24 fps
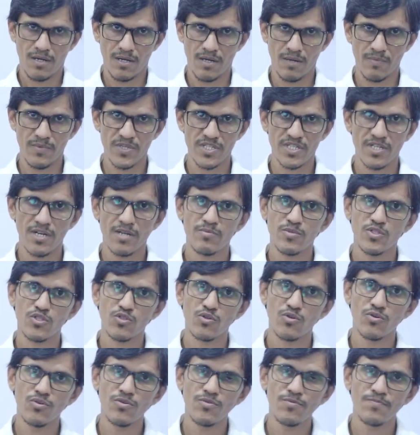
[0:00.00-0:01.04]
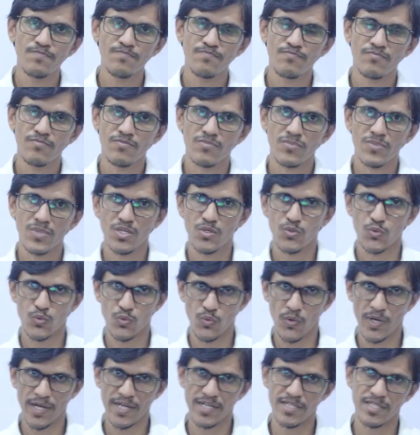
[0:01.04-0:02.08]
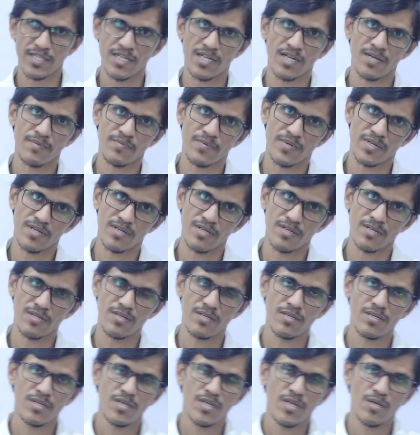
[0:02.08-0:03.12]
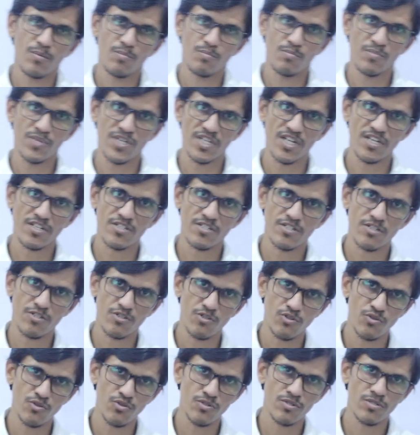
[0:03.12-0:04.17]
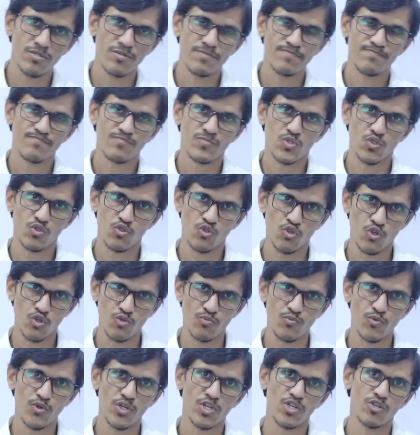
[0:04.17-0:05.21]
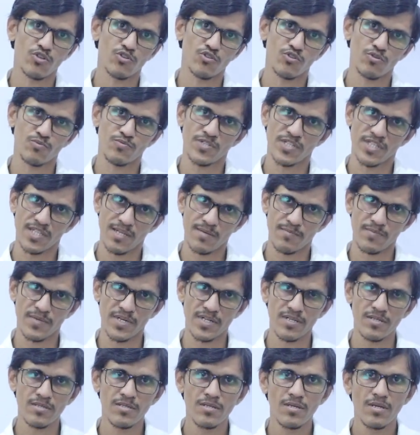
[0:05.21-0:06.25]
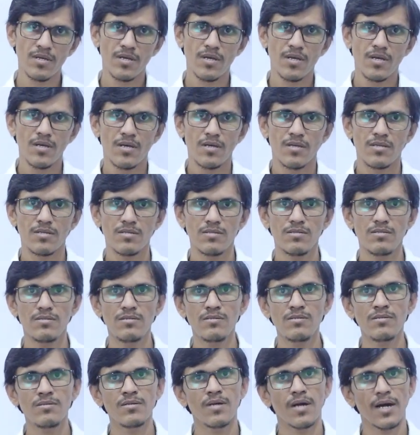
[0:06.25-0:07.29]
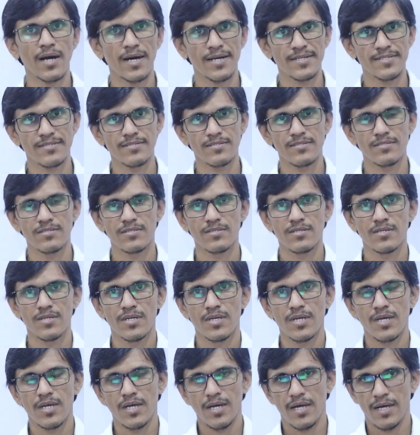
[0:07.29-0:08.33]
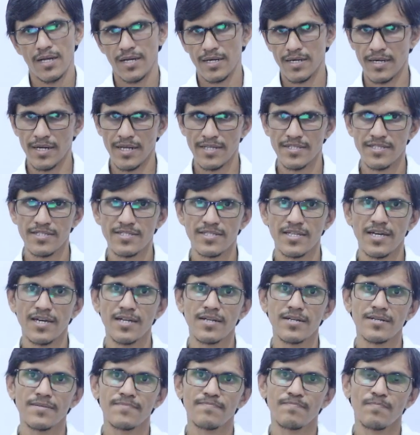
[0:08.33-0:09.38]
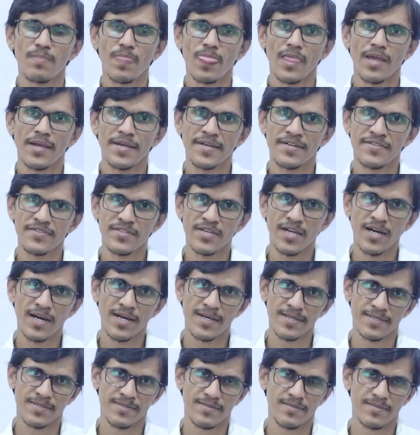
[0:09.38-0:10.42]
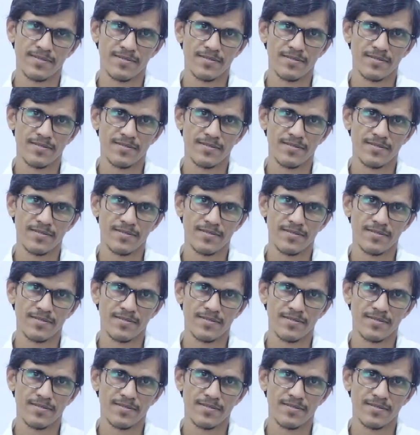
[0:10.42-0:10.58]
नमस्कार मित्रों स्वागत है आपका मेरा इंस्टीट्यूट जोधपुर के यूट्यूब चैनल पर आज राजस्थान इतिहास